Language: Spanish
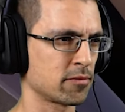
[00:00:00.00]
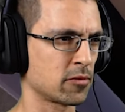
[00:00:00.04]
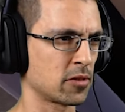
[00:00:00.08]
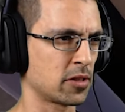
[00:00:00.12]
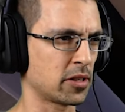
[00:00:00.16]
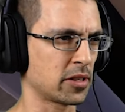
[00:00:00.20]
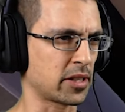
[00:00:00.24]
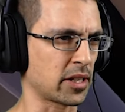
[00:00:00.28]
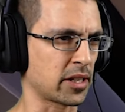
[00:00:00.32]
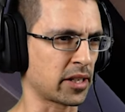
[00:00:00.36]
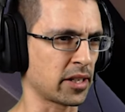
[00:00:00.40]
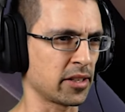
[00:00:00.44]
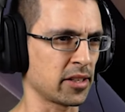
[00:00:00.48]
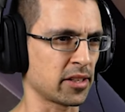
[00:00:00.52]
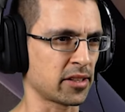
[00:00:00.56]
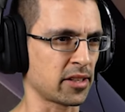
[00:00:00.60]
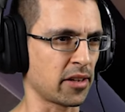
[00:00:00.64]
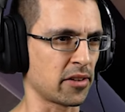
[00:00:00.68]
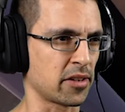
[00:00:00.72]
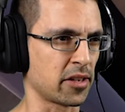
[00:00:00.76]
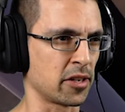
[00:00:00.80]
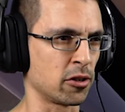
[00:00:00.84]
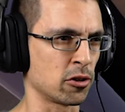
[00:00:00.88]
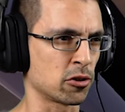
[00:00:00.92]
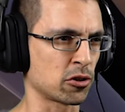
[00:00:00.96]
Esta gente está
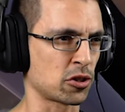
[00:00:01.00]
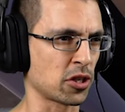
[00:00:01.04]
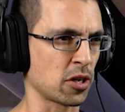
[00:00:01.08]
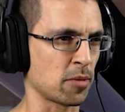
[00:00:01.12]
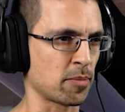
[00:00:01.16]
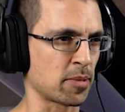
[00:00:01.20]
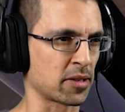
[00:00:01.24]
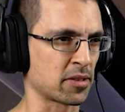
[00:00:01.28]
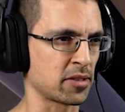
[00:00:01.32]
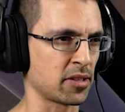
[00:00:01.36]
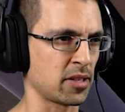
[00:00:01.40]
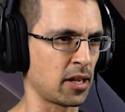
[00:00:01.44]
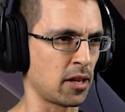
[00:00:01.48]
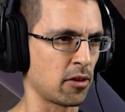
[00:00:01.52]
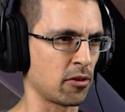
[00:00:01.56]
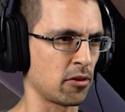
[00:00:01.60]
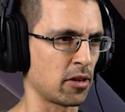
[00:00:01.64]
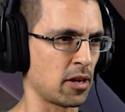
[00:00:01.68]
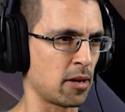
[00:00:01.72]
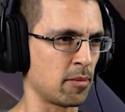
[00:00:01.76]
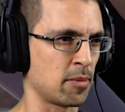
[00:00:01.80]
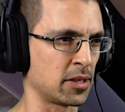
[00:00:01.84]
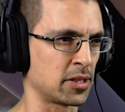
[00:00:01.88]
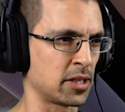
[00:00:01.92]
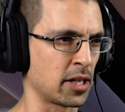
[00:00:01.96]
de noche a partir de las 2 de
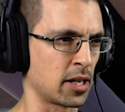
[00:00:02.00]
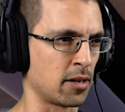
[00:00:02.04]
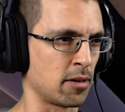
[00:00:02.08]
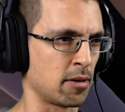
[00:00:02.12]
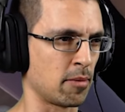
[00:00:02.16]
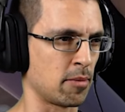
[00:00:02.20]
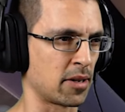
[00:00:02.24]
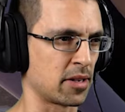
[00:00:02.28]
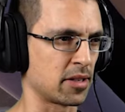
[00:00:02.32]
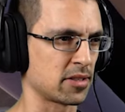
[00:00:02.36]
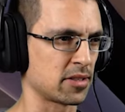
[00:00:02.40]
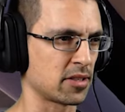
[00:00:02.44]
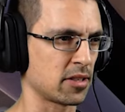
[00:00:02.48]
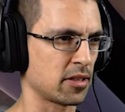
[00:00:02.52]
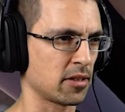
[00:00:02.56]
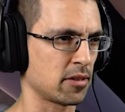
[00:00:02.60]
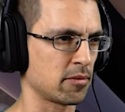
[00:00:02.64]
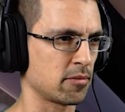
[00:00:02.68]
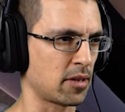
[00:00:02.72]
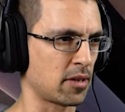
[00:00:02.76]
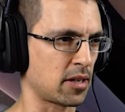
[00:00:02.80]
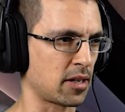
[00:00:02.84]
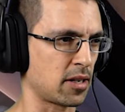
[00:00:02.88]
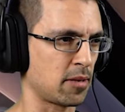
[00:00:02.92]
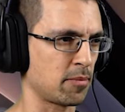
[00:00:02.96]
la mañana, me parece.
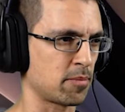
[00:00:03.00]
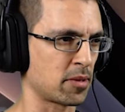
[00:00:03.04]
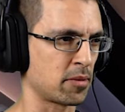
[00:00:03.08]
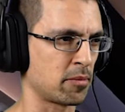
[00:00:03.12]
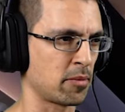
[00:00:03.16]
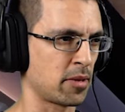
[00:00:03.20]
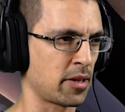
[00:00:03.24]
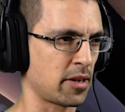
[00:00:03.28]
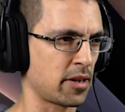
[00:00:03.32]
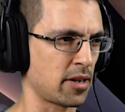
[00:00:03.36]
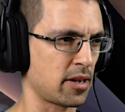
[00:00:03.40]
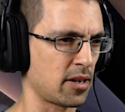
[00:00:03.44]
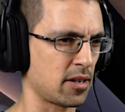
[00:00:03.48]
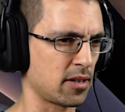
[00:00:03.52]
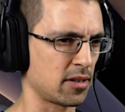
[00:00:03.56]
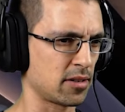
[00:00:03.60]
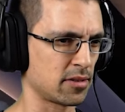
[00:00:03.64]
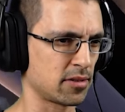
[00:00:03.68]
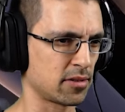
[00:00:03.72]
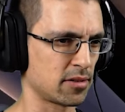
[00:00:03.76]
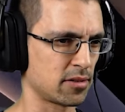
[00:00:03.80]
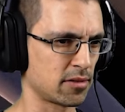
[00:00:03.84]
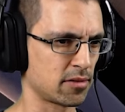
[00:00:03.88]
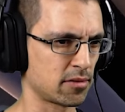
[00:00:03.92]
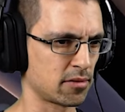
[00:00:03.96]
Baja primera.
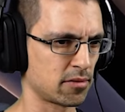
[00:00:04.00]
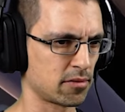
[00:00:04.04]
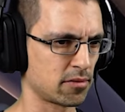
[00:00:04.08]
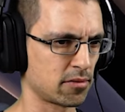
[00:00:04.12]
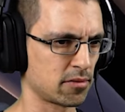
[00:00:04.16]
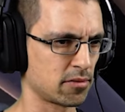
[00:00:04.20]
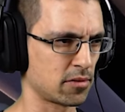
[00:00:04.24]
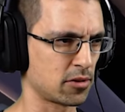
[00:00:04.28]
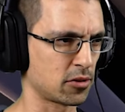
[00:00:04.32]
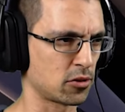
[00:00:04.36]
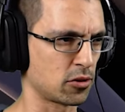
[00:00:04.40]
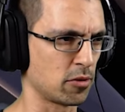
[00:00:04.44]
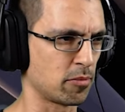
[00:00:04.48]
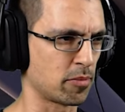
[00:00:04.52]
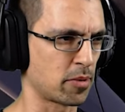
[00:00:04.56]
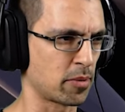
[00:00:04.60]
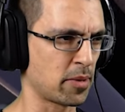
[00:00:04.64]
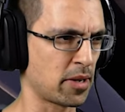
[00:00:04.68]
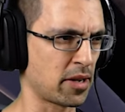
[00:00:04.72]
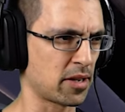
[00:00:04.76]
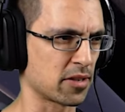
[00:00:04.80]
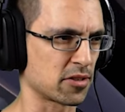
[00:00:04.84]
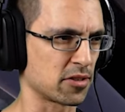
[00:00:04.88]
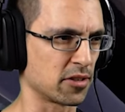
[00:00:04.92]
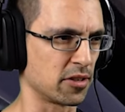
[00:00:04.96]
Sí, en
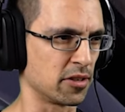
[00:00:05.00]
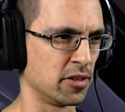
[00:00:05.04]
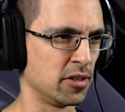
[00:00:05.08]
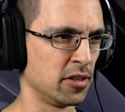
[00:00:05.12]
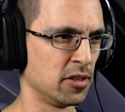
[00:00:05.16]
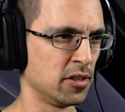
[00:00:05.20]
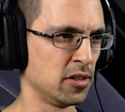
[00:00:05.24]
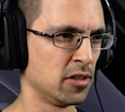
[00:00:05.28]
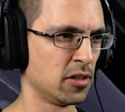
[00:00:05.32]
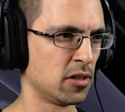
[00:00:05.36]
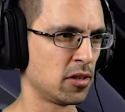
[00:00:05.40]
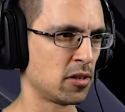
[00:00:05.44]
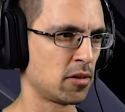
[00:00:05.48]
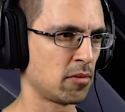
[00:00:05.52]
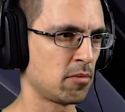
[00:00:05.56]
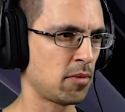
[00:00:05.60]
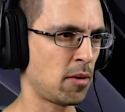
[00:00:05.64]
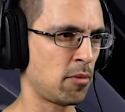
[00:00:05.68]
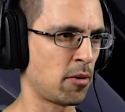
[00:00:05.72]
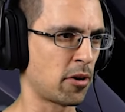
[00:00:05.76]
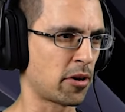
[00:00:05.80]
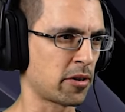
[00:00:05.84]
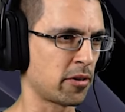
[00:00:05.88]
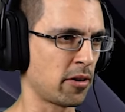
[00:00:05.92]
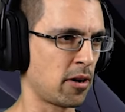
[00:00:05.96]
primera, sí.
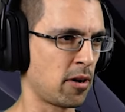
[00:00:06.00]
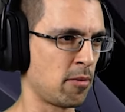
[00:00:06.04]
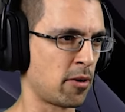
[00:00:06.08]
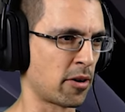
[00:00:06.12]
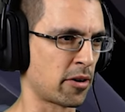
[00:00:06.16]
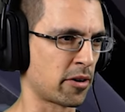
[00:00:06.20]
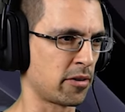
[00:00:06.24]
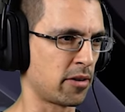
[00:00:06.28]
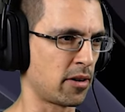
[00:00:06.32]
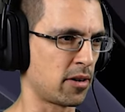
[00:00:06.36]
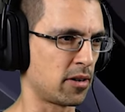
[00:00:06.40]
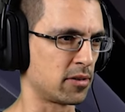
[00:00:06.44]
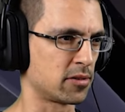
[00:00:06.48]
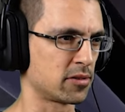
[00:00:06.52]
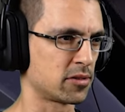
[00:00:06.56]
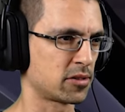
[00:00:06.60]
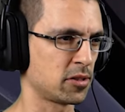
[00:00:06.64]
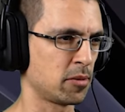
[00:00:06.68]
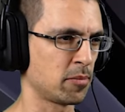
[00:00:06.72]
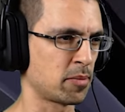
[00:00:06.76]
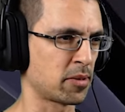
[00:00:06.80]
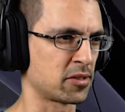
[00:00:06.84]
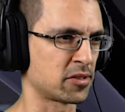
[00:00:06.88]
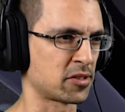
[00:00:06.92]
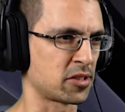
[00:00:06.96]
Vamos arriba, vamos arriba.
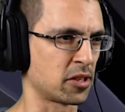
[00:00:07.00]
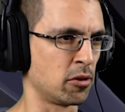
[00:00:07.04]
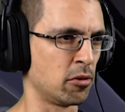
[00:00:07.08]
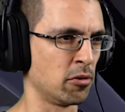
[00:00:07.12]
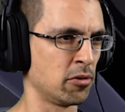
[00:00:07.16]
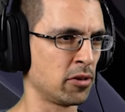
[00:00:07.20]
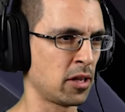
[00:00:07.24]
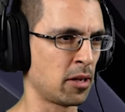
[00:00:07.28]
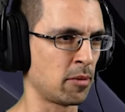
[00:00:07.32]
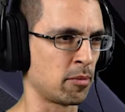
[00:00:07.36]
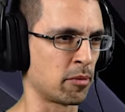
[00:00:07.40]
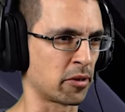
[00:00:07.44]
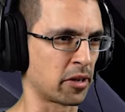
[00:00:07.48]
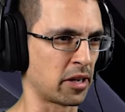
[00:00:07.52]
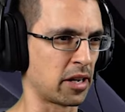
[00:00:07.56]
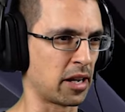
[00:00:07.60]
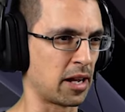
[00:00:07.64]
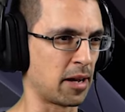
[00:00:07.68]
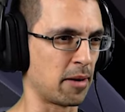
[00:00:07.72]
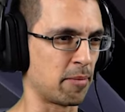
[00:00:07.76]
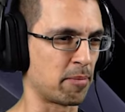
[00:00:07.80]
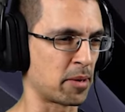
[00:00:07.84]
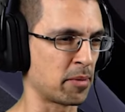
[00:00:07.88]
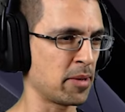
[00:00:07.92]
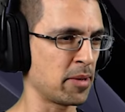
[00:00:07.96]
Siempre en segunda, porque
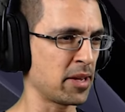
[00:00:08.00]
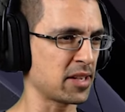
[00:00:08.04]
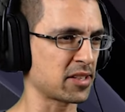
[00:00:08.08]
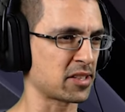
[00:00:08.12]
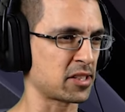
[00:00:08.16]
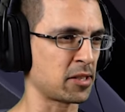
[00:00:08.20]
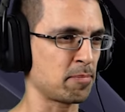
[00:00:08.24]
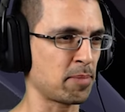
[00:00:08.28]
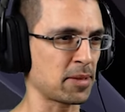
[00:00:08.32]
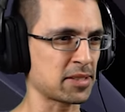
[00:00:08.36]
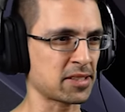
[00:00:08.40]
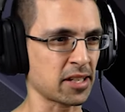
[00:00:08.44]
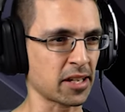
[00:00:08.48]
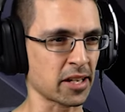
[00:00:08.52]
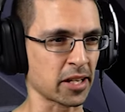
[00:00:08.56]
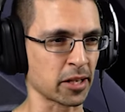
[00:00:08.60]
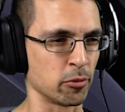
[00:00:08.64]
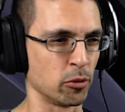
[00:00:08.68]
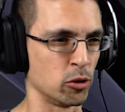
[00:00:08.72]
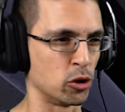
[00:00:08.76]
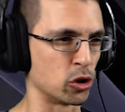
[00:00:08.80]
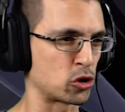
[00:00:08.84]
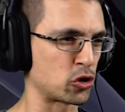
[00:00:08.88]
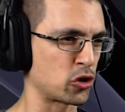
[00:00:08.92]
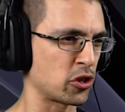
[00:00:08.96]
la primera se pasa a
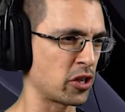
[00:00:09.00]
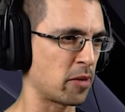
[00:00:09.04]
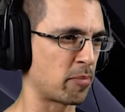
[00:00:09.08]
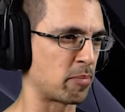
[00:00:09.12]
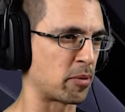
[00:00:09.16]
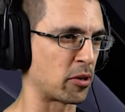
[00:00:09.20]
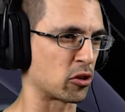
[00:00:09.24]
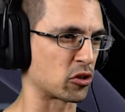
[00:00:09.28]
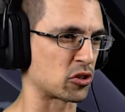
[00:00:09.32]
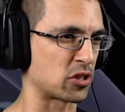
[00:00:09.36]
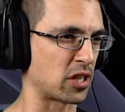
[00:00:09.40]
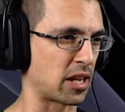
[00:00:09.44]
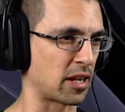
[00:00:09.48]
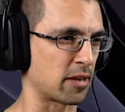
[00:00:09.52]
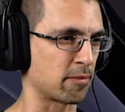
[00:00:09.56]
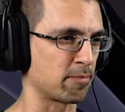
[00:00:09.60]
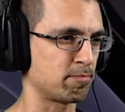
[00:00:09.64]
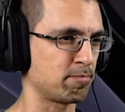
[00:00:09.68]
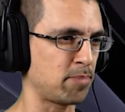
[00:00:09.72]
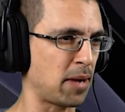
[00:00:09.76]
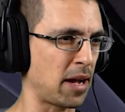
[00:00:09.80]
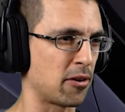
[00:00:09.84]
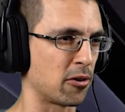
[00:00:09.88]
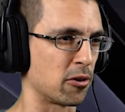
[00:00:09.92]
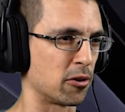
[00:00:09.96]
revoluciones, pero
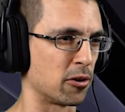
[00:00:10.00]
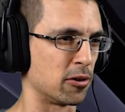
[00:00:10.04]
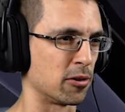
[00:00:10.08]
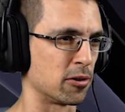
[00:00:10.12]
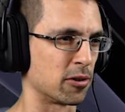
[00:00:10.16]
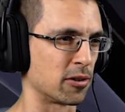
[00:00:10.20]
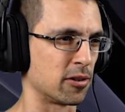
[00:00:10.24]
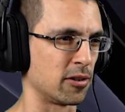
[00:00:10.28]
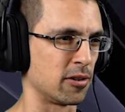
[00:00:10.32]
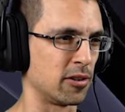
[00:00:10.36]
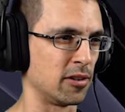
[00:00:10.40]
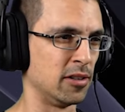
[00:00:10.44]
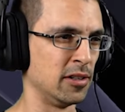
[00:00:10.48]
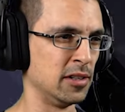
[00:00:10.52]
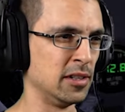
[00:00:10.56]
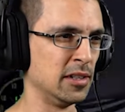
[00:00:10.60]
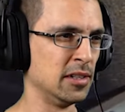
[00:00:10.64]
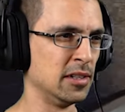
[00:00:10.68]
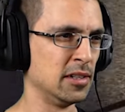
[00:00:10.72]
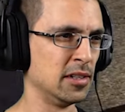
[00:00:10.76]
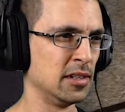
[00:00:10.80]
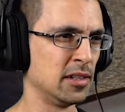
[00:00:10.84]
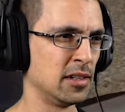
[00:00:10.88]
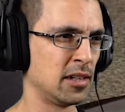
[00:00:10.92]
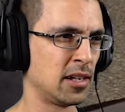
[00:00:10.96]
zarpado, loco.
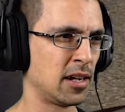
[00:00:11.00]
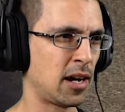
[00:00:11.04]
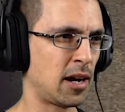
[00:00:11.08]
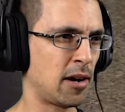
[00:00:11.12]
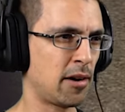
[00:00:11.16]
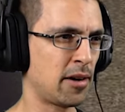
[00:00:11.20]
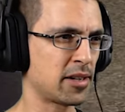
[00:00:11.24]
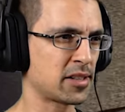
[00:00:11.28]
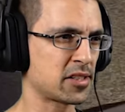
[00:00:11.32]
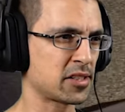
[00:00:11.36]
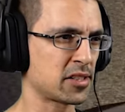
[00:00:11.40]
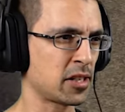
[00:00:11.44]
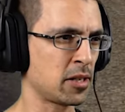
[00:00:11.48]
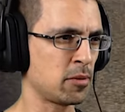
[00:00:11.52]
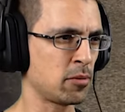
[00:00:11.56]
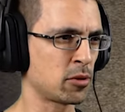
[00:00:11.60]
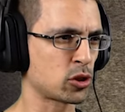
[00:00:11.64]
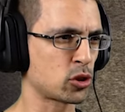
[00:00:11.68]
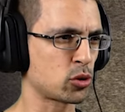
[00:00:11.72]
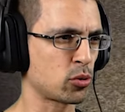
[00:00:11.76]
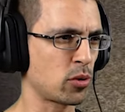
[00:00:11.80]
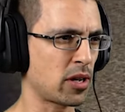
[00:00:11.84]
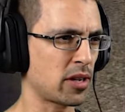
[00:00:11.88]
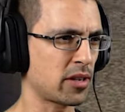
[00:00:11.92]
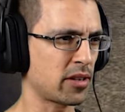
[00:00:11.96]
Ah, a ver si tenemos
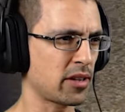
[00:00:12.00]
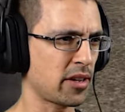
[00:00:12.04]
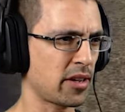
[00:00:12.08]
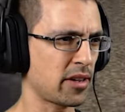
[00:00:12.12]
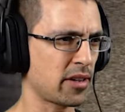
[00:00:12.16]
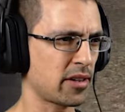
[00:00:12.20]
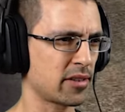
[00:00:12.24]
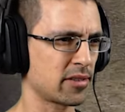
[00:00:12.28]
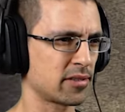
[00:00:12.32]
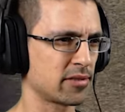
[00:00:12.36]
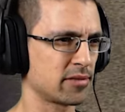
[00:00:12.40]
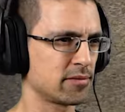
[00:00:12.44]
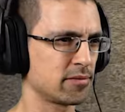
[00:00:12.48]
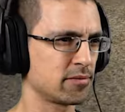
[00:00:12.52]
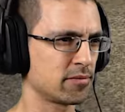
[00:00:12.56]
suerte. Este.